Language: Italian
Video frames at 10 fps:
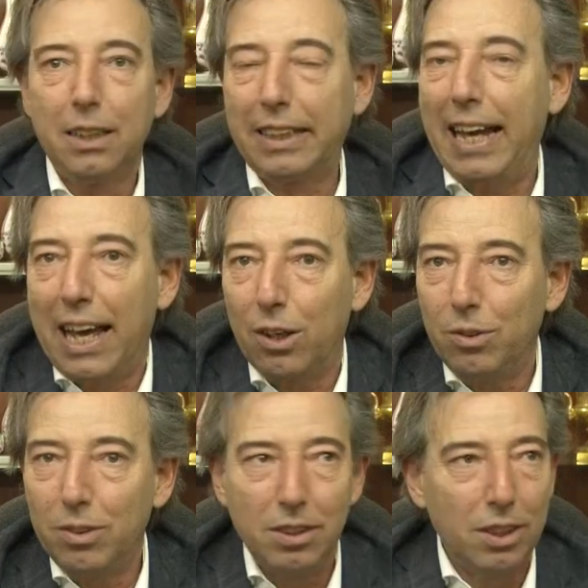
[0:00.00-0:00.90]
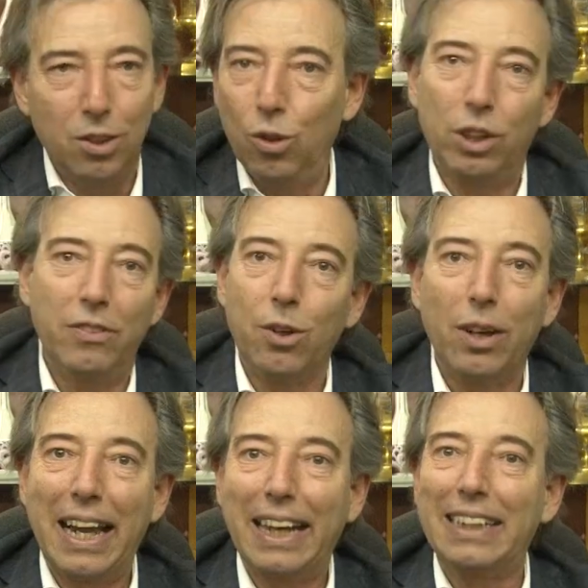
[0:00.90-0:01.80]
chiaro, non ti vengo
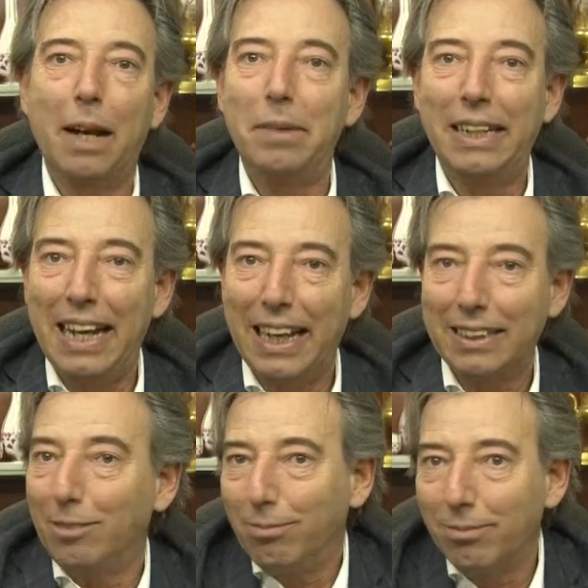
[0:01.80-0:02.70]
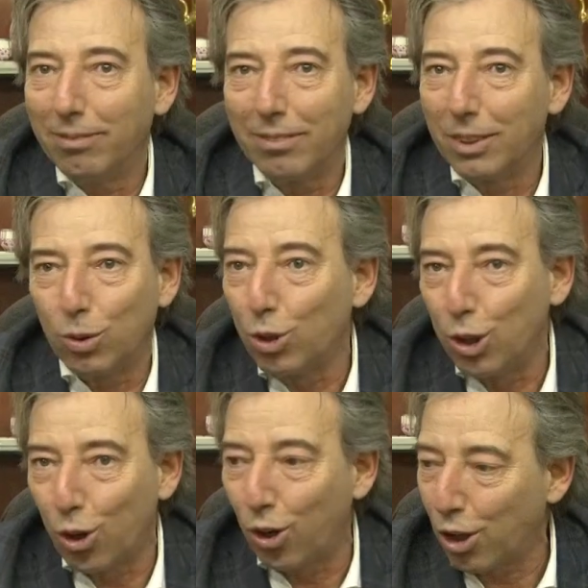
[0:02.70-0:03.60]
a dare 3.000, su
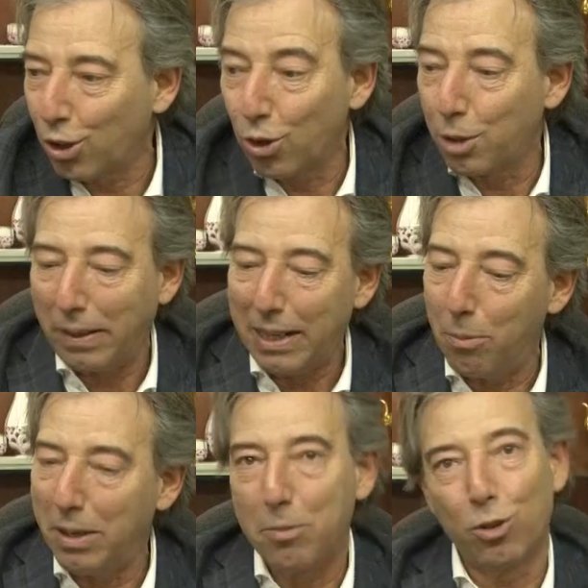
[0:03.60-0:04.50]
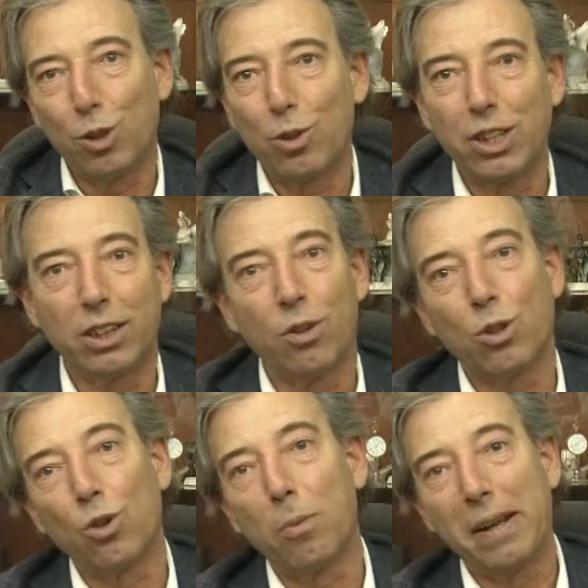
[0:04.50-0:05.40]
ogni orologio noi spendiamo minimo 500
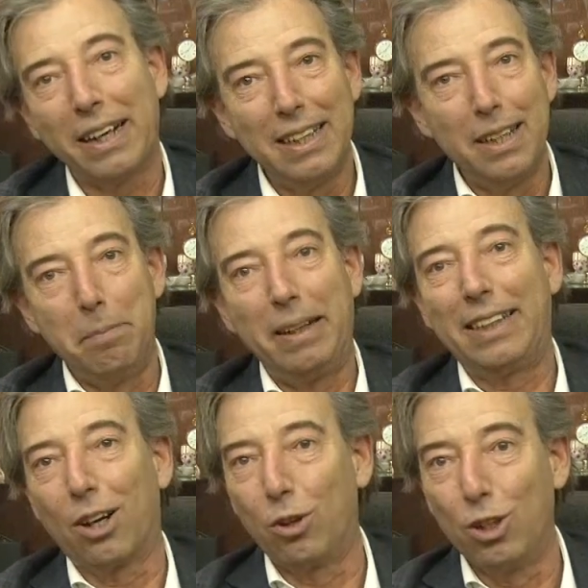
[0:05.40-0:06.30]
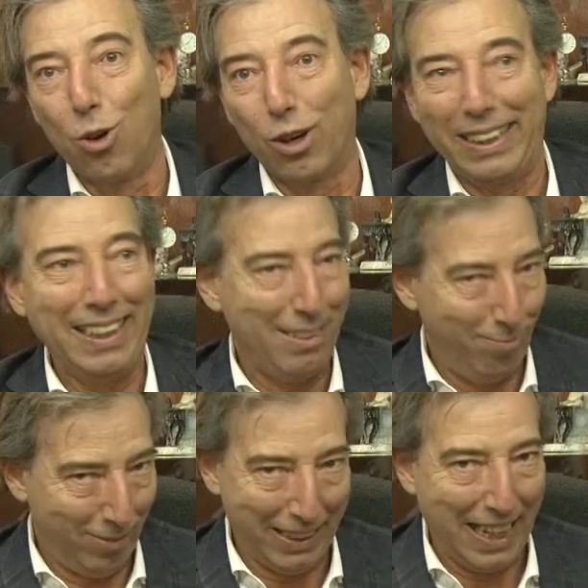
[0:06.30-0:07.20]
euro solo per metterlo in ordine,
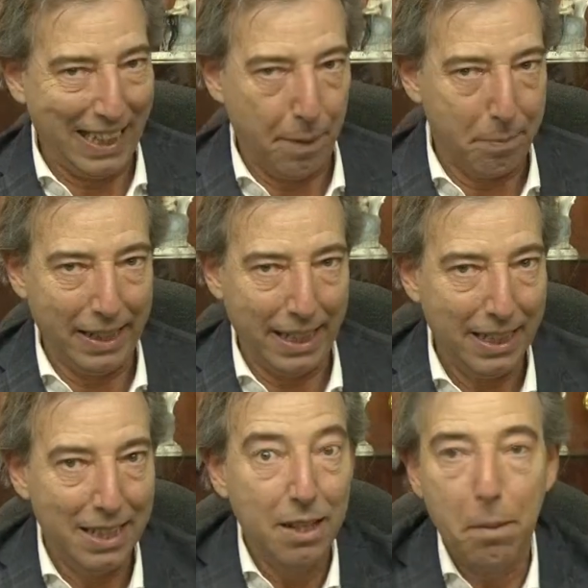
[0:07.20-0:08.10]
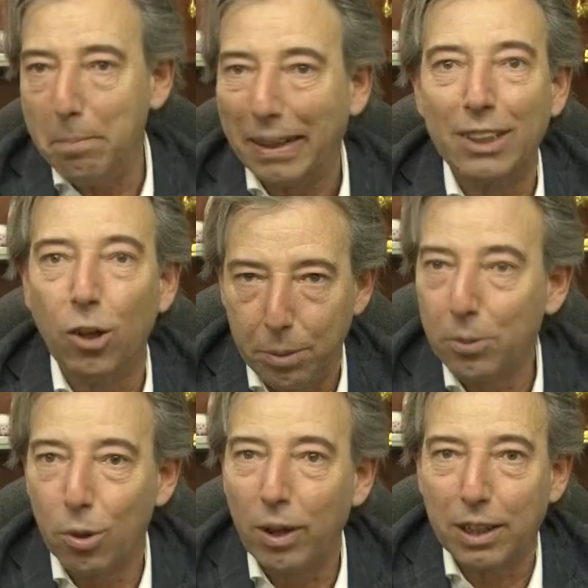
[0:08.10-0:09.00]
cerca di capire, ma ti do di
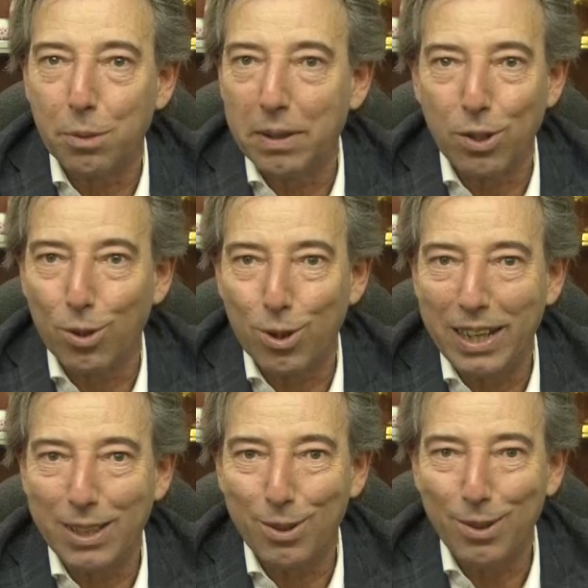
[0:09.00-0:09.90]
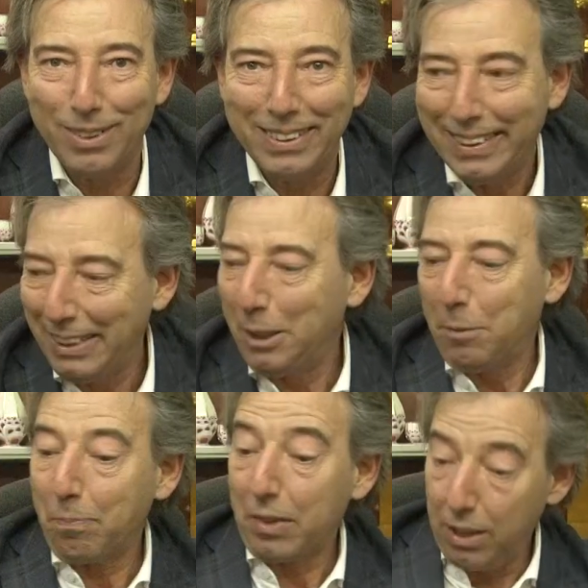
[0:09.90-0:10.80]
più di quanto hai speso lo stesso.
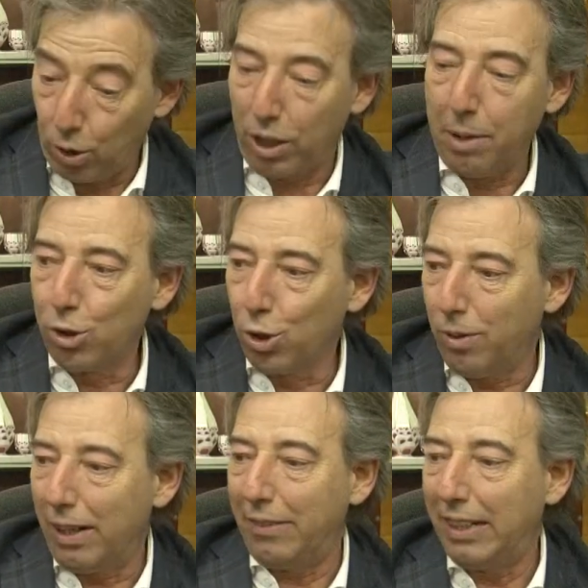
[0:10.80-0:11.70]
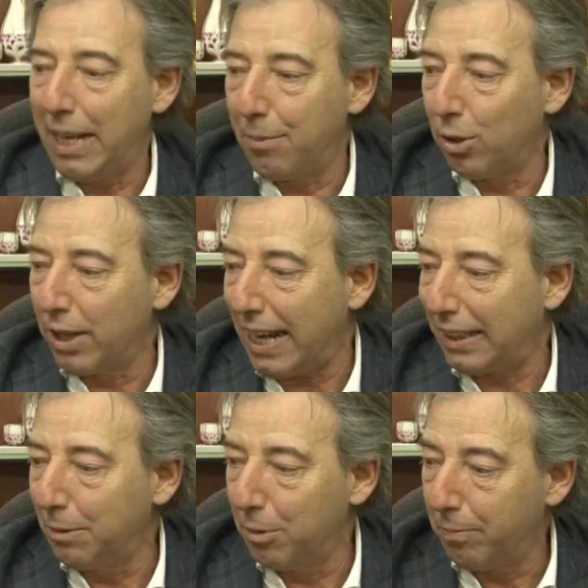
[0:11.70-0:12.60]
Torniamo giù, rivediamoli un
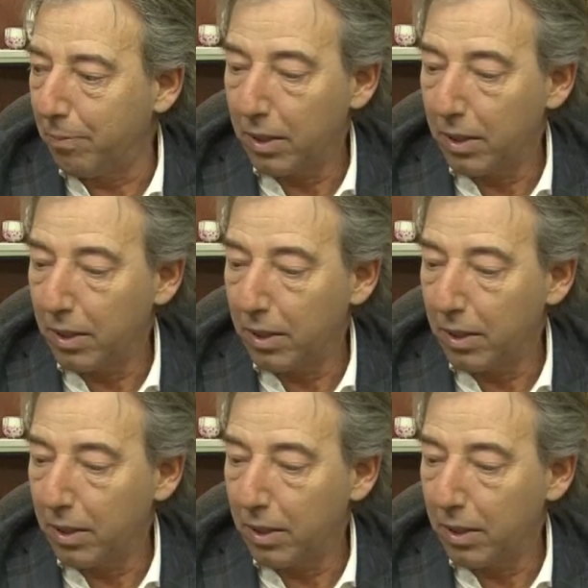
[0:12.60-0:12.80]
attimo